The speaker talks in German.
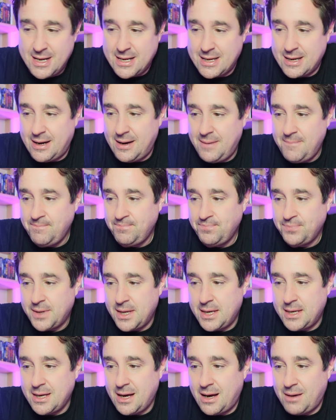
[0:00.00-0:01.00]
Ja,
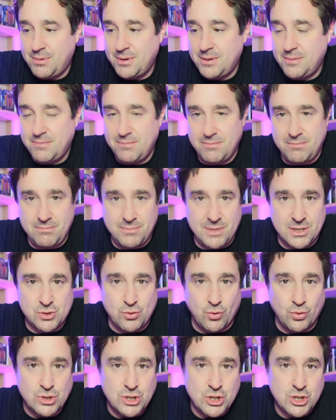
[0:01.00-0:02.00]
ich habe das
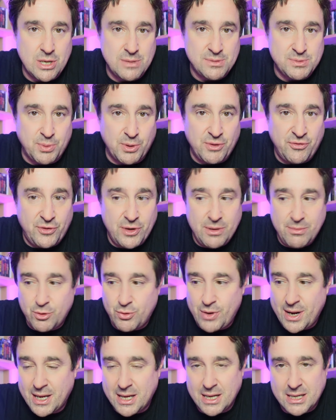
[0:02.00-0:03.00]
große James Bond Filme
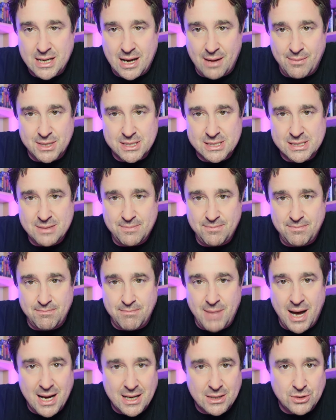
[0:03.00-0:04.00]
Ranking damals
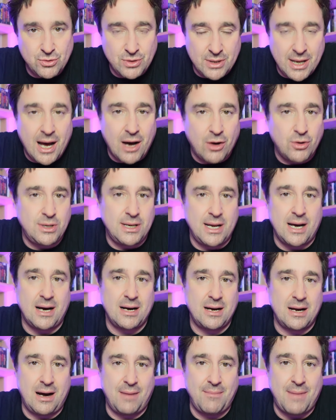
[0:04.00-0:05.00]
gemacht und nach und
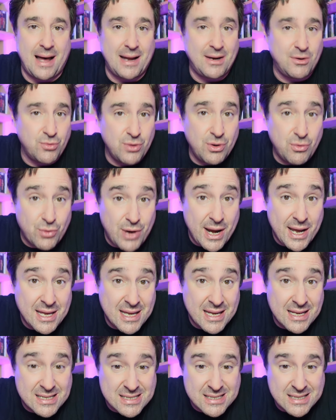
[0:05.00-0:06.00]
nach kamen andere
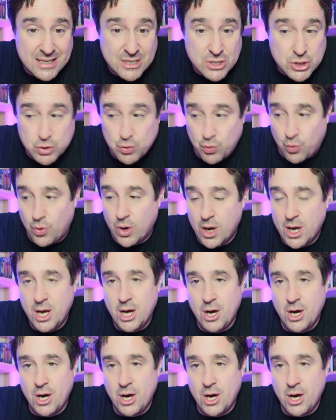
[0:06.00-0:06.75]
Rankings dazu.